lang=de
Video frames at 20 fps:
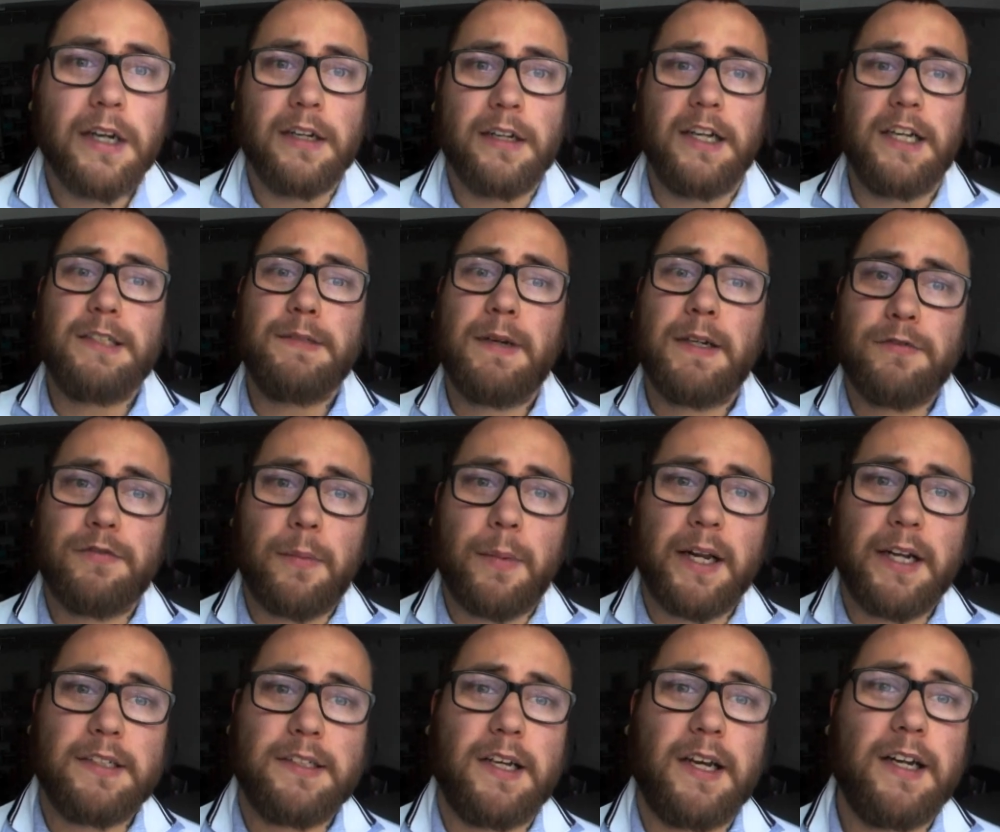Das war's von
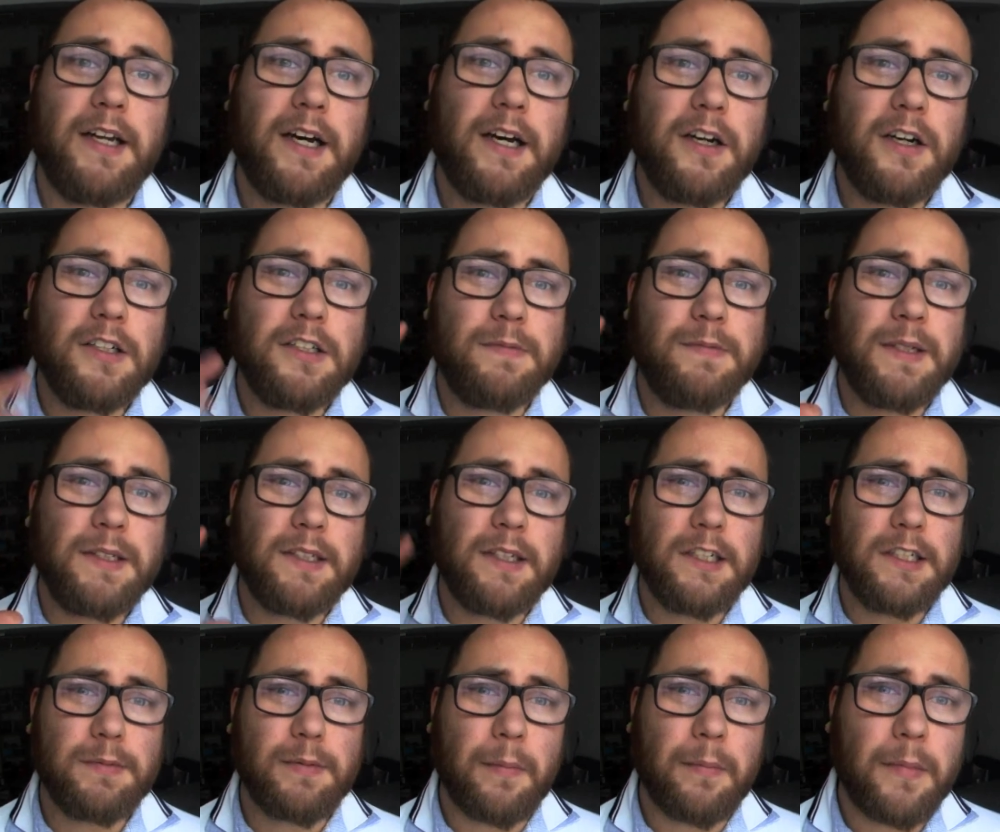meiner Seite aus. Wir
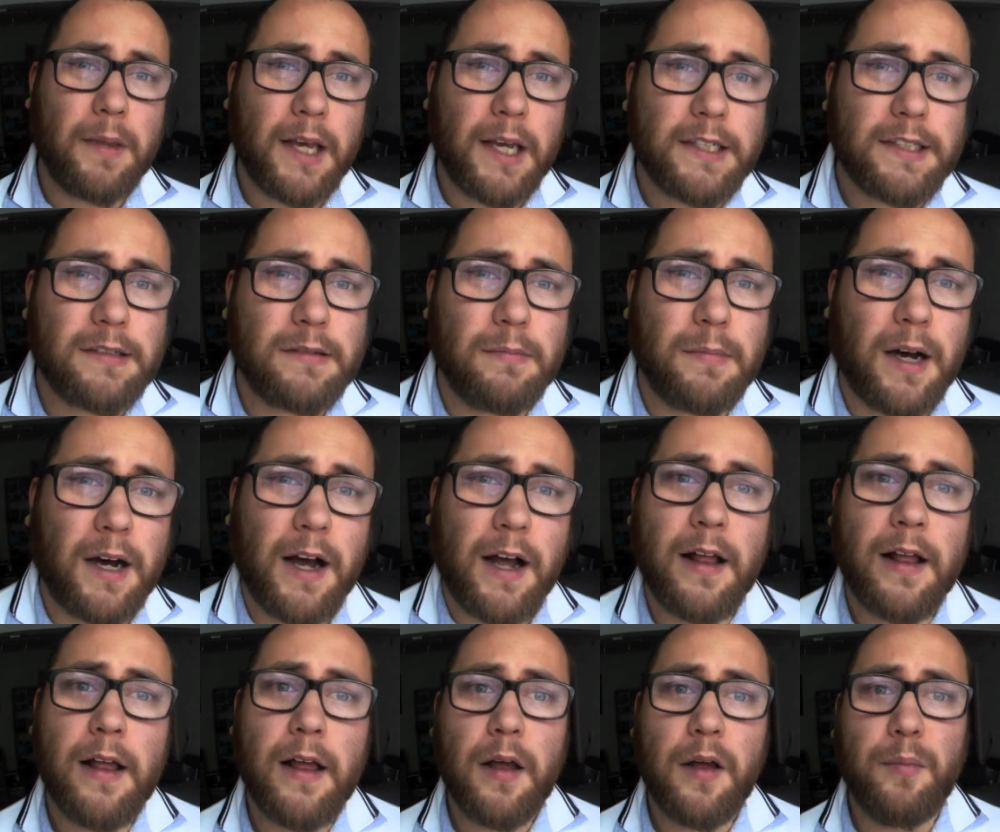sehen uns beim nächsten
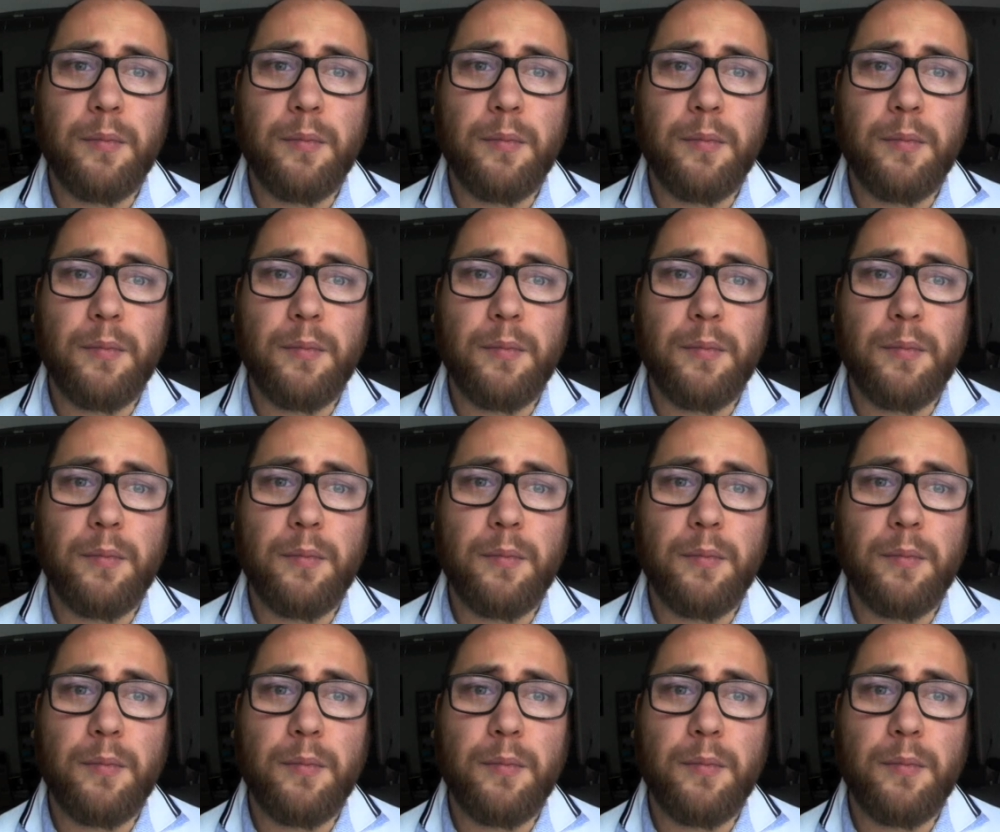Mal.